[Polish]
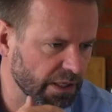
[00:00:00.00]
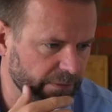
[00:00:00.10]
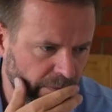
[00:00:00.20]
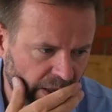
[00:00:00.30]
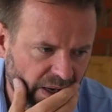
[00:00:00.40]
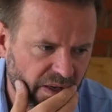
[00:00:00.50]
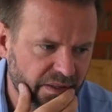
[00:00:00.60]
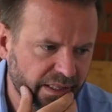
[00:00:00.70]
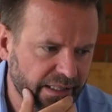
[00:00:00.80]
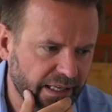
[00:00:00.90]
że
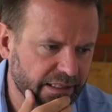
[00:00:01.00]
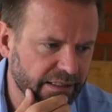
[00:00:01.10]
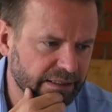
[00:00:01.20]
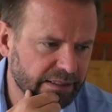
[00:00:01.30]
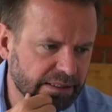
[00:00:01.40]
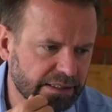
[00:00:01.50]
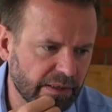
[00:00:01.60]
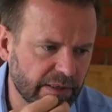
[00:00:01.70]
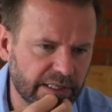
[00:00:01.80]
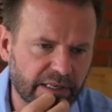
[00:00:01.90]
tak jak
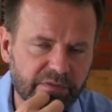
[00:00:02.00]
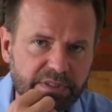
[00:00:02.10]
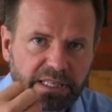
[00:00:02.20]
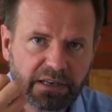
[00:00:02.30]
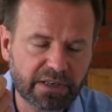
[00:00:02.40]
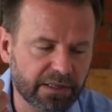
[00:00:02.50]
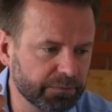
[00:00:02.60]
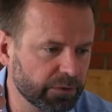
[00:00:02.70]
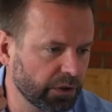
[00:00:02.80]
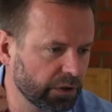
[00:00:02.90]
cała ta
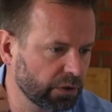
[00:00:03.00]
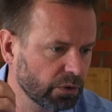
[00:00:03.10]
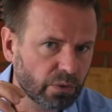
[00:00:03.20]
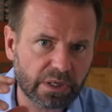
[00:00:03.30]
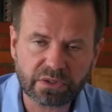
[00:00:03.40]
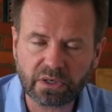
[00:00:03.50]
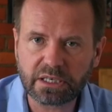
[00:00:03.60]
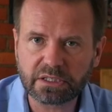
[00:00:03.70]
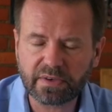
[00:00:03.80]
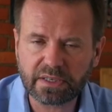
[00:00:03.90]
wystawa, która
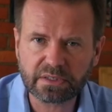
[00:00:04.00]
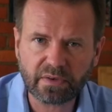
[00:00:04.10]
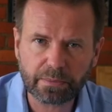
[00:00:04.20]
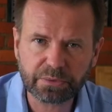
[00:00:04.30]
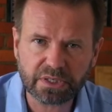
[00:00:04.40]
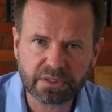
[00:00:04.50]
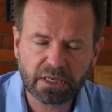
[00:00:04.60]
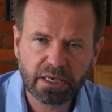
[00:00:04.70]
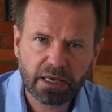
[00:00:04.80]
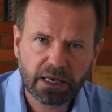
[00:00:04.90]
zorganizowana została
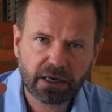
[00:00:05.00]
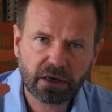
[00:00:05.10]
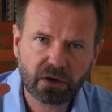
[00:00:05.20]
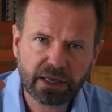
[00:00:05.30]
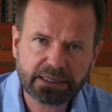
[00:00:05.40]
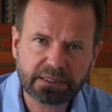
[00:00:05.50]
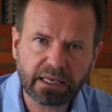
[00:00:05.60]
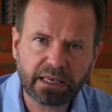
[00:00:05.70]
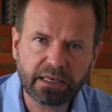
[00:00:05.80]
przez kolekcję